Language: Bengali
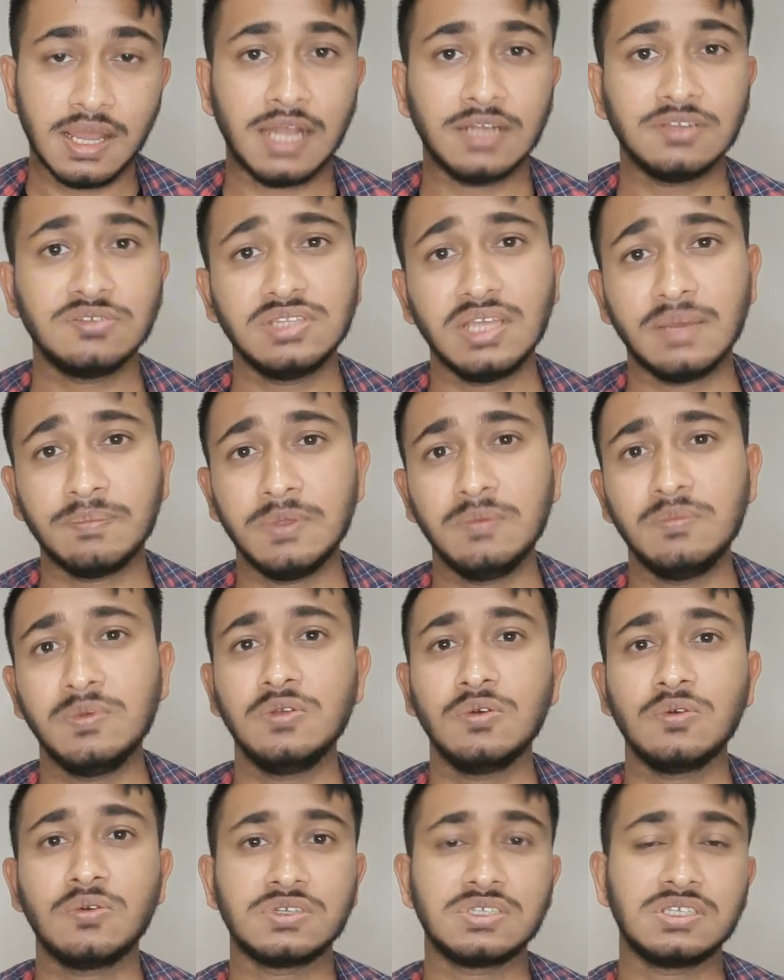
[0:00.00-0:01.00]
আর যদি আপনি
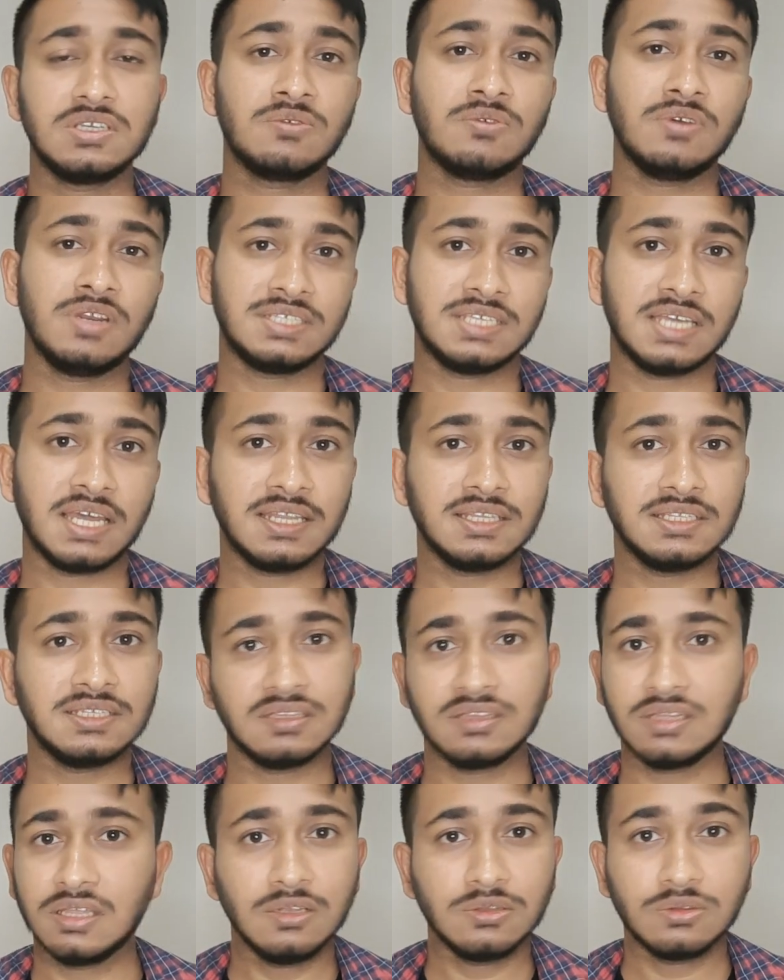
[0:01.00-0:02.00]
ভিডিও করছেন করে সাইডে
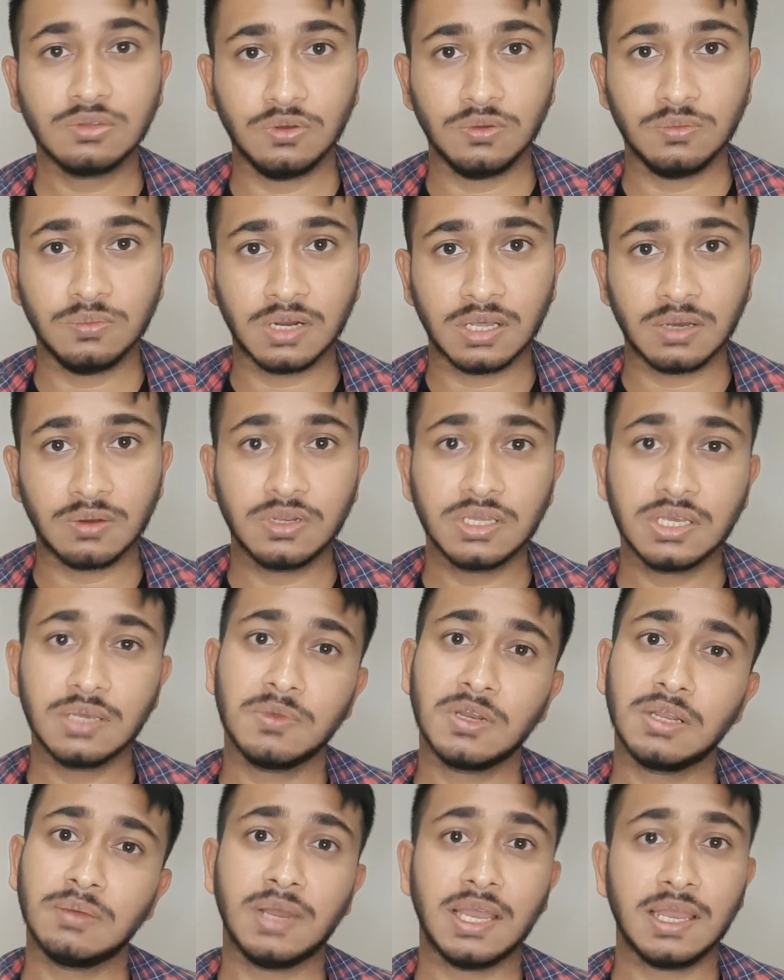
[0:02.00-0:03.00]
দিয়েছেন তাহলে তো হইব না অনেকে
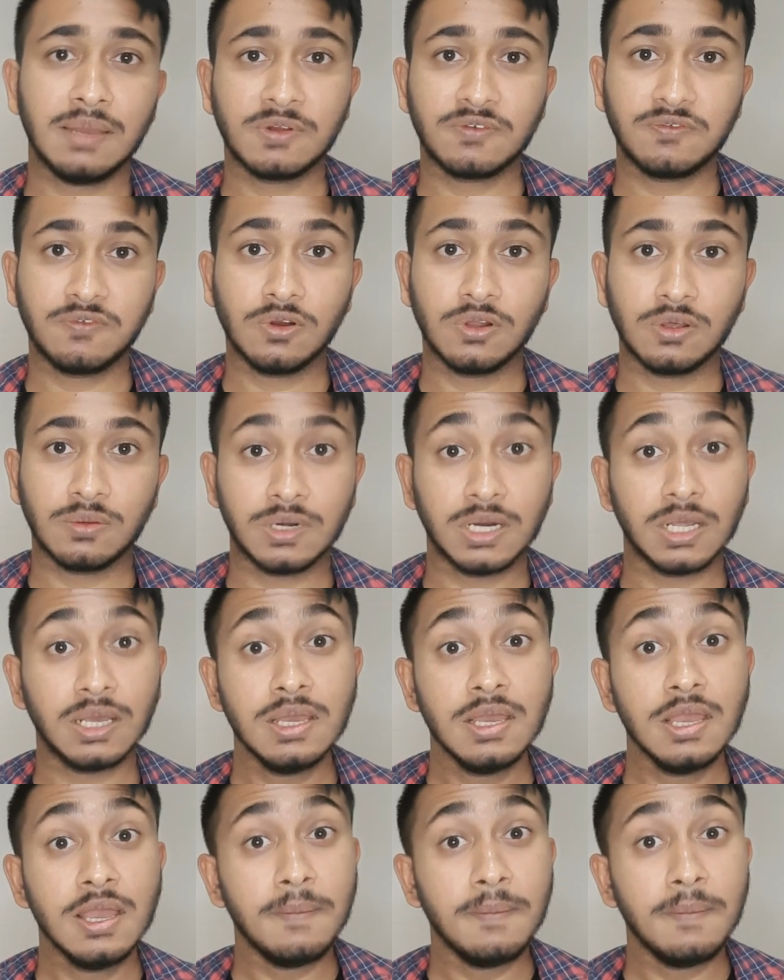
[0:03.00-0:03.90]
বলে ভাই আমার ফলোয়ার হবে না